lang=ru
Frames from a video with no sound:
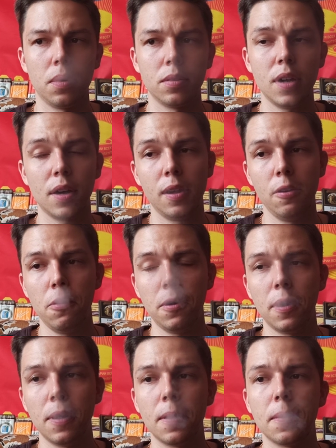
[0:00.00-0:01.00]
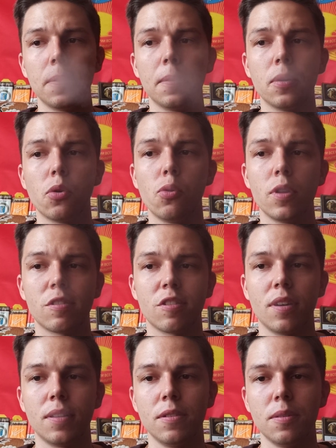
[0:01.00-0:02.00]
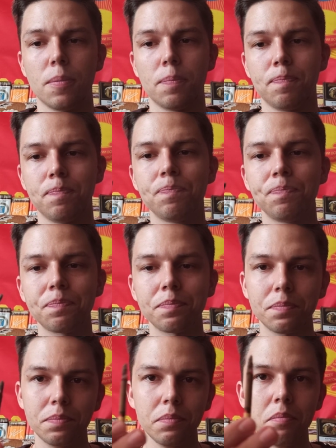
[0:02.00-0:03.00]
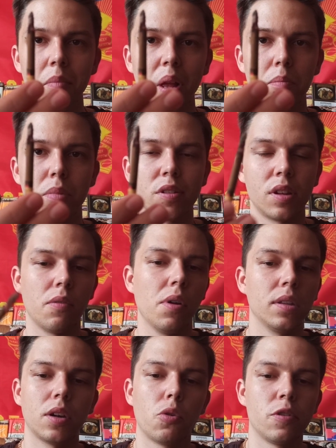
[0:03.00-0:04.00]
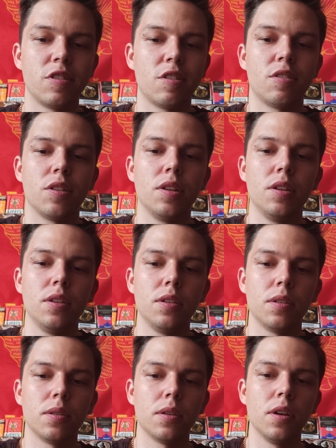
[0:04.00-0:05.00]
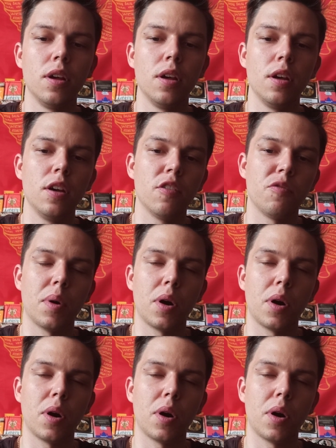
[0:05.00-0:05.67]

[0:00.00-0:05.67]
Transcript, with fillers: Тяга легкая, курятся они быстровато, хоть здесь и в